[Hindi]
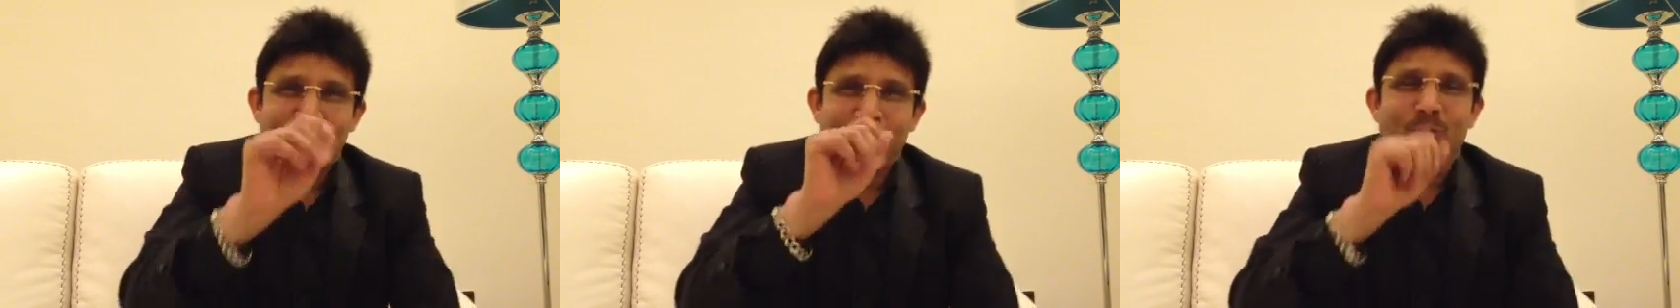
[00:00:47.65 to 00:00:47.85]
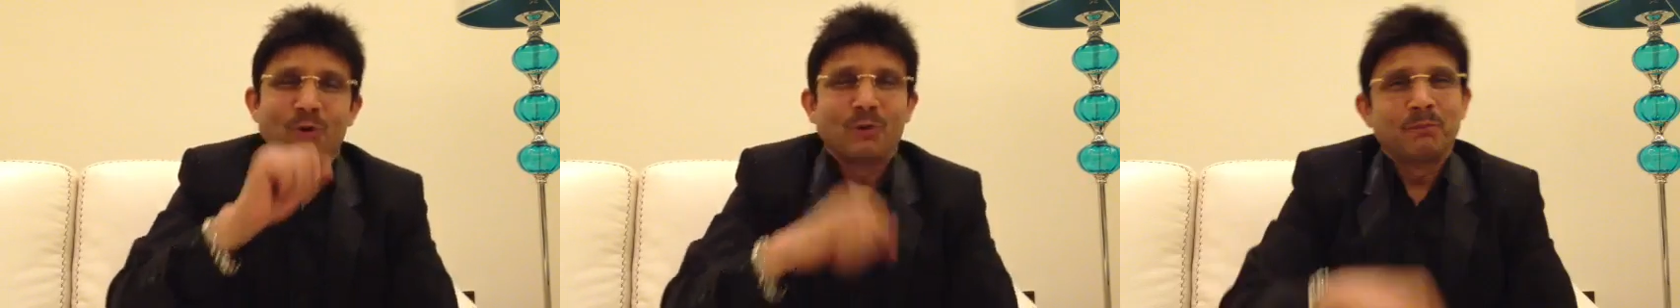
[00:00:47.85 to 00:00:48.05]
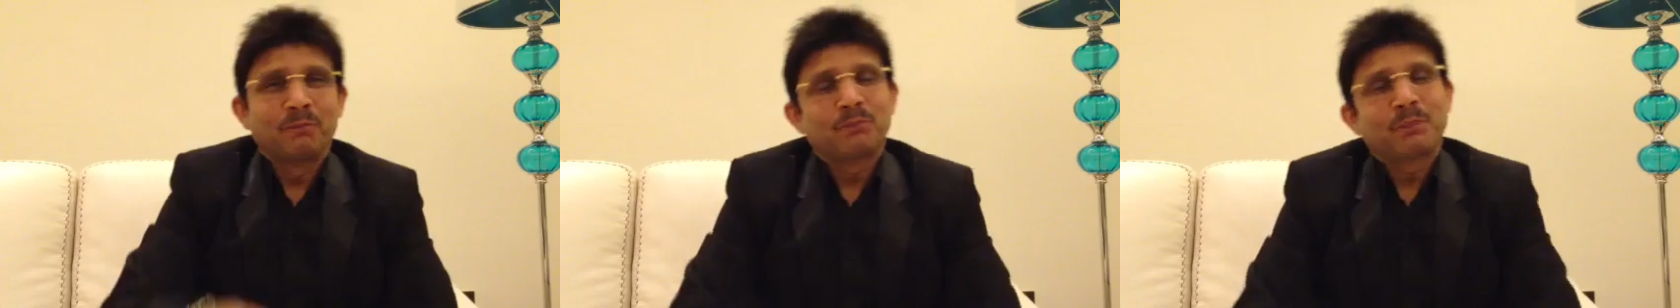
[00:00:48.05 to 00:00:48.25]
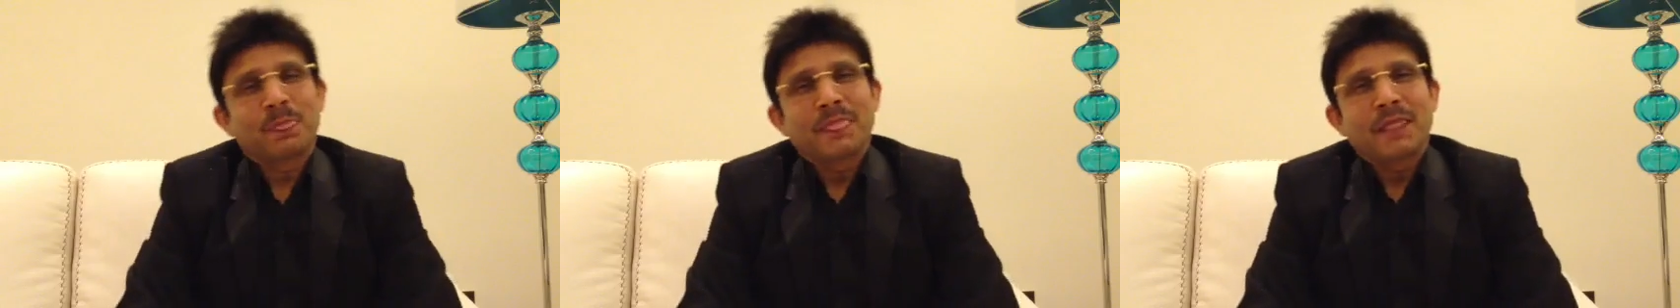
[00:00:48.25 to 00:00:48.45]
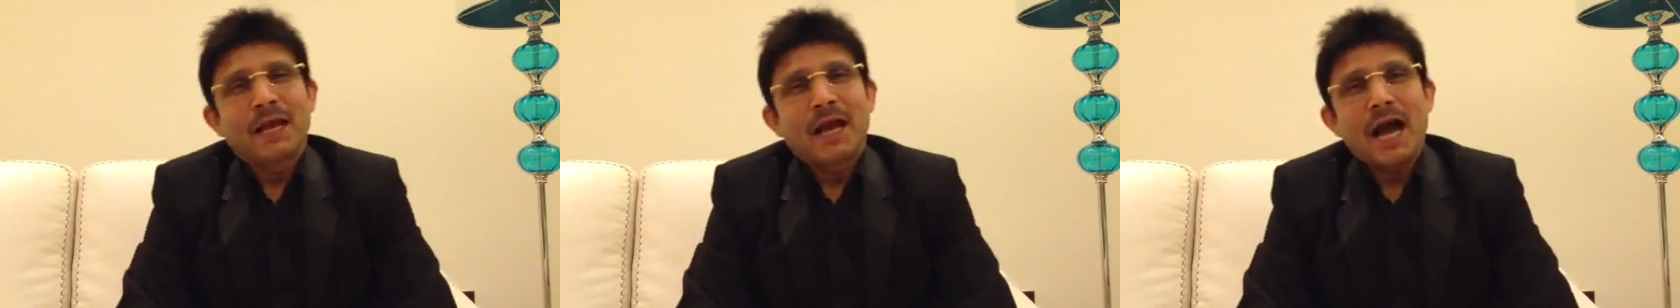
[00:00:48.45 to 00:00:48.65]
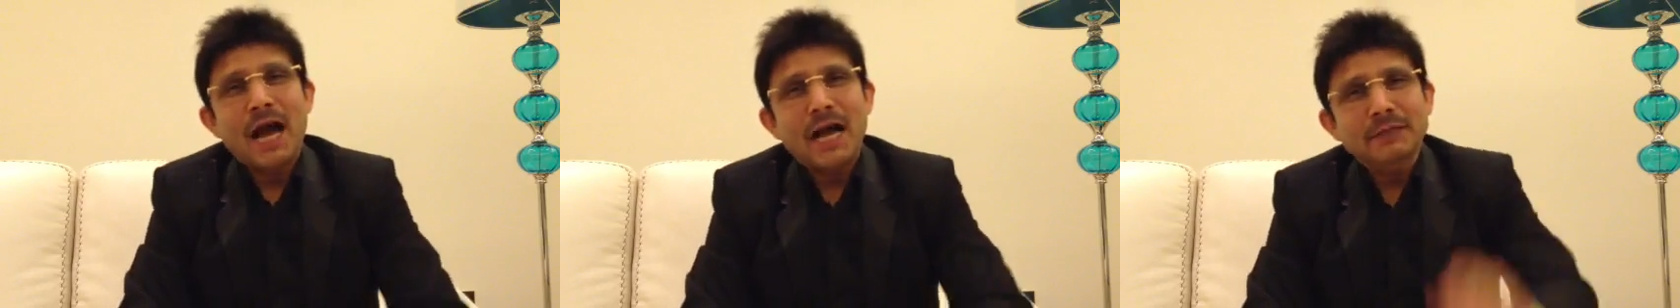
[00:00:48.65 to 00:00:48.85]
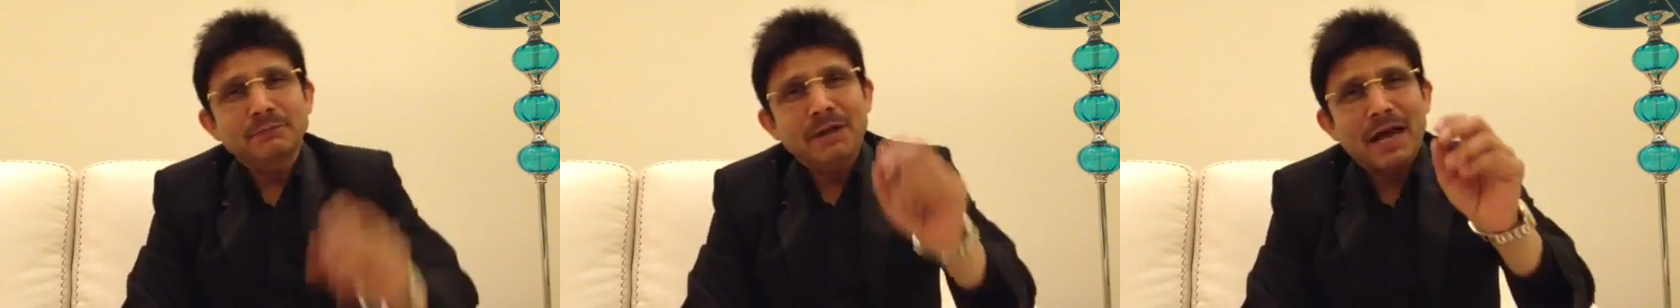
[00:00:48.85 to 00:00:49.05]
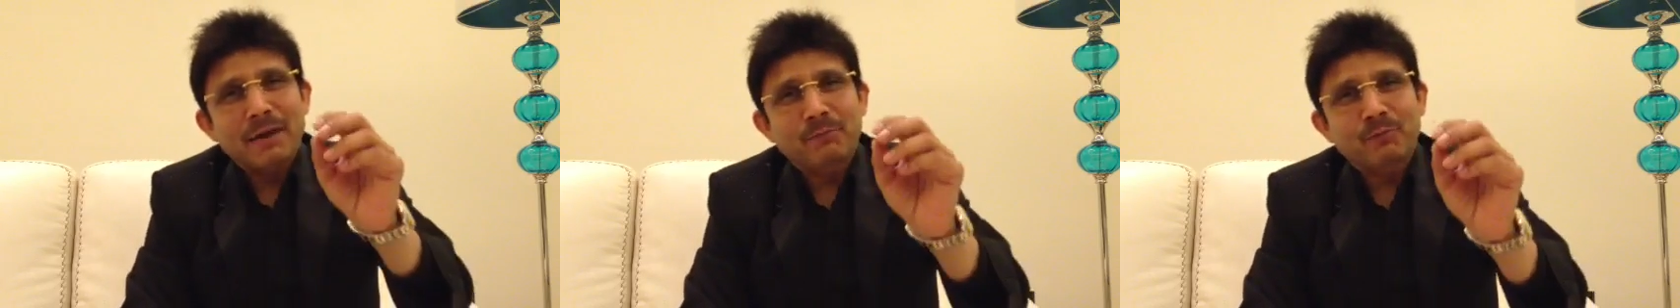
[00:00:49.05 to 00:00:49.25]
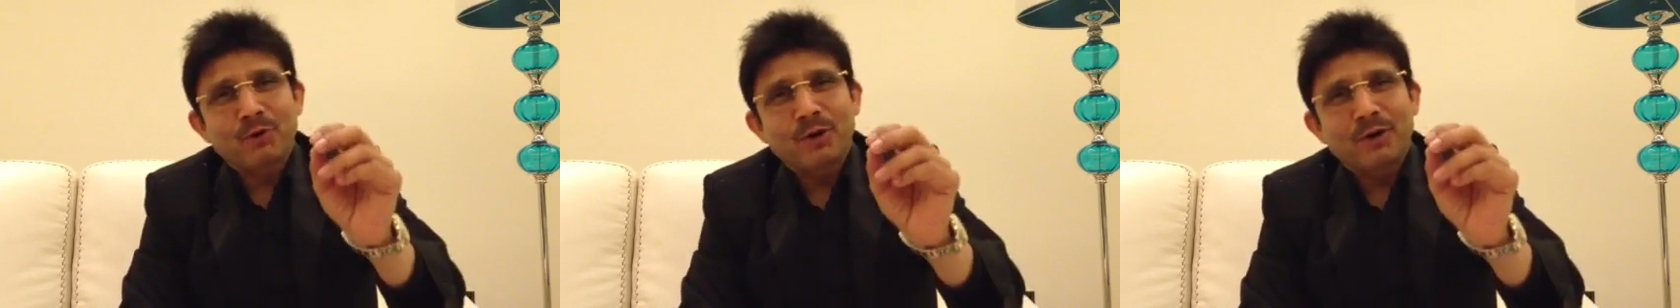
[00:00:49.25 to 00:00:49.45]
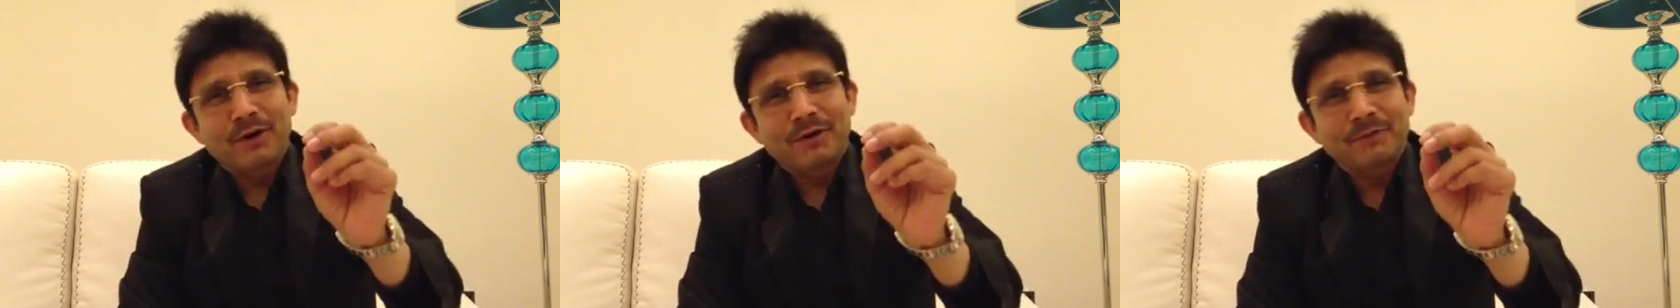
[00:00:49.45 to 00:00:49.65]
तो आज मैं
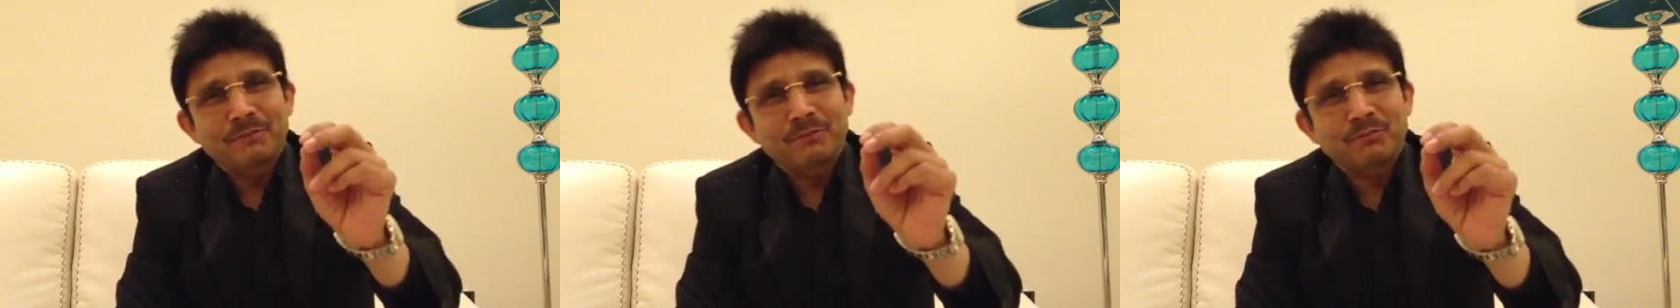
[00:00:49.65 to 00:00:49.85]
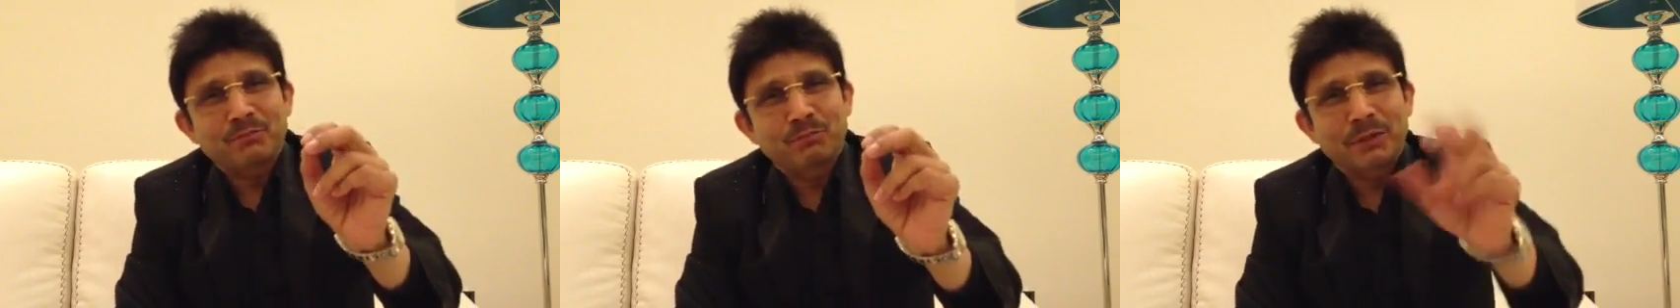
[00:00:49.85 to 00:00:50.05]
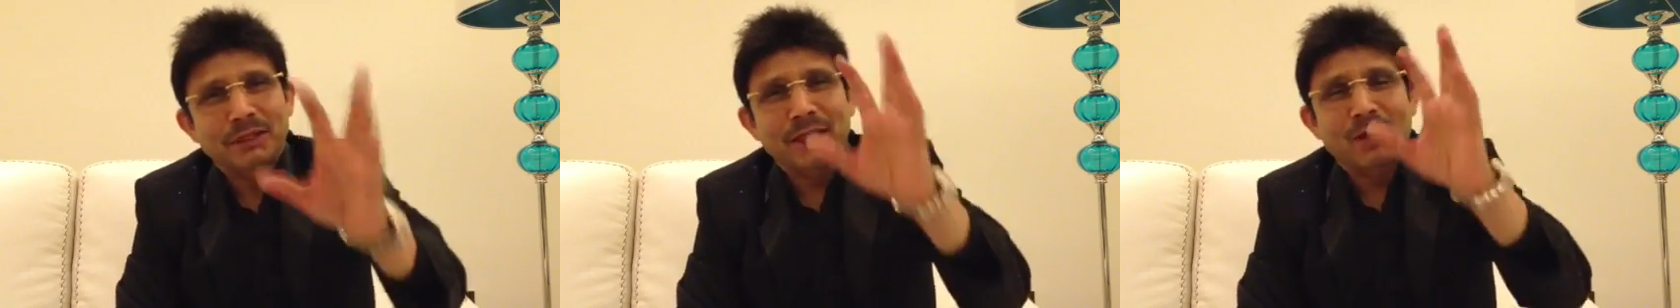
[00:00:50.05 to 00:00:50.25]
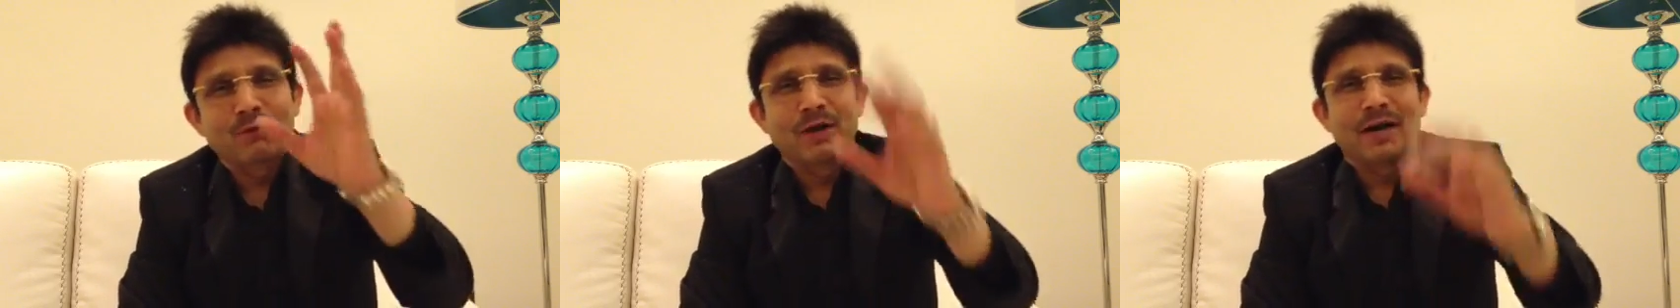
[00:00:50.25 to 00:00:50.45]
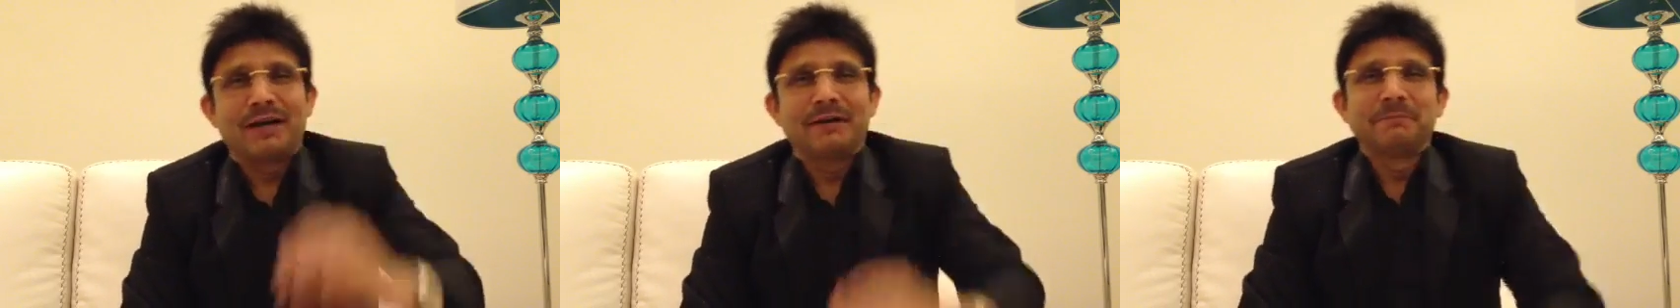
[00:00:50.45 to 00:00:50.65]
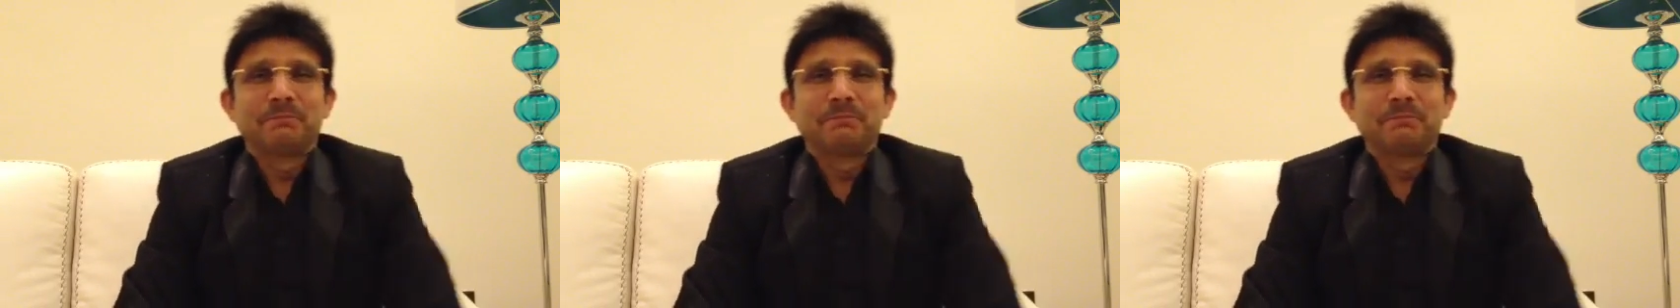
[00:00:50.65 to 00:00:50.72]
आपको बताऊंगा